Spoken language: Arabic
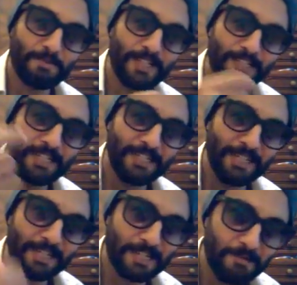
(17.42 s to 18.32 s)
باش نبقى ندير
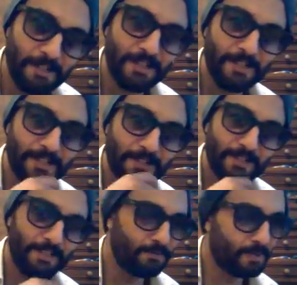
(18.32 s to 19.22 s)
اهداءات قبل
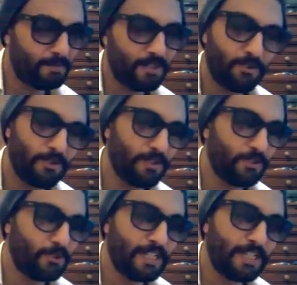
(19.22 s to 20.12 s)
نديرهم قبل
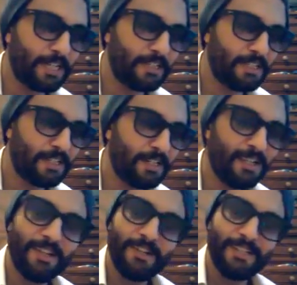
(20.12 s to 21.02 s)
الاغنيه اللي غندير
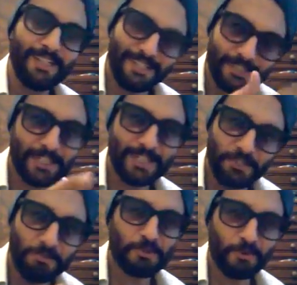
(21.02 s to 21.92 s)
يعني هادشي
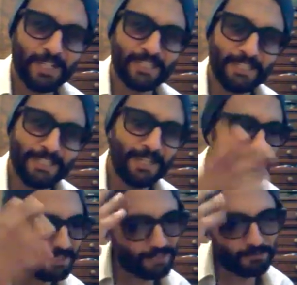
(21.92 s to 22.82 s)
كنديرو متواضع يعني
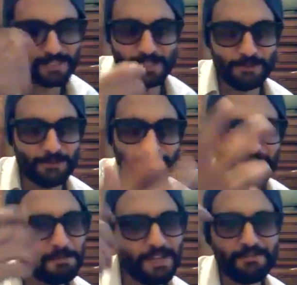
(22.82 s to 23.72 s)
باش كنوصلو
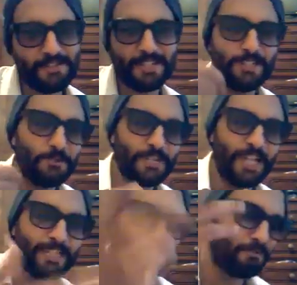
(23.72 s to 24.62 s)
ما عرفتش كنديرو شي
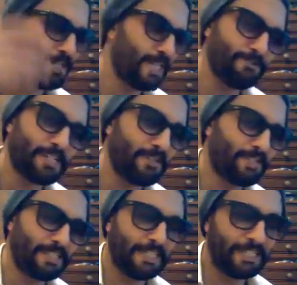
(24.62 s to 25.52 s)
حاجه زوينه وصافي
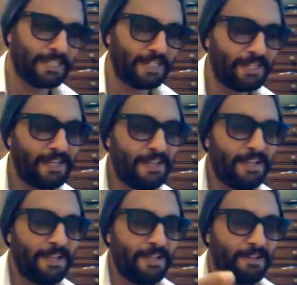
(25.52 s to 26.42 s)
هادشي اللي كاين
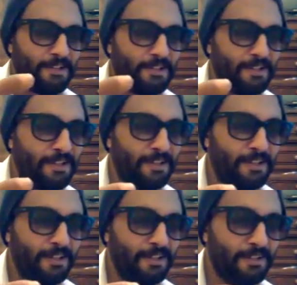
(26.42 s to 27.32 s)

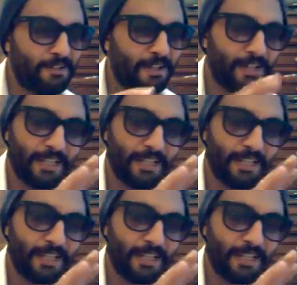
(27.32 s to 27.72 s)
آه